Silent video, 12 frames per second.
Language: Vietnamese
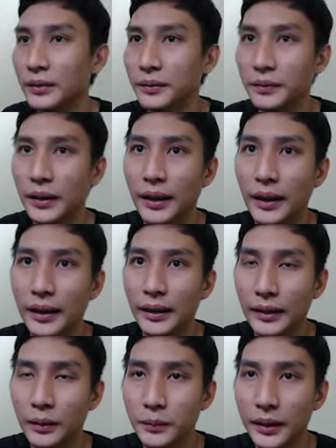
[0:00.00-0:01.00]

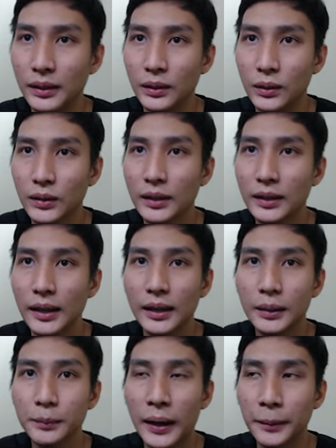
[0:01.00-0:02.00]
Và ngày hôm nay thì tôi thiết
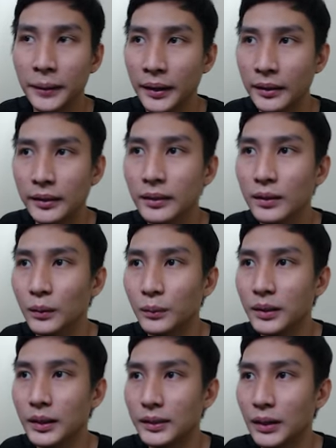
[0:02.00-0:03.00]
kế cái map này,
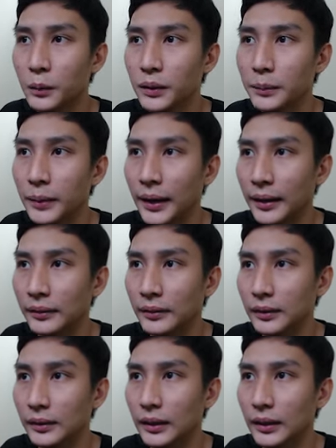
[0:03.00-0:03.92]
cũng như là 6 cái màn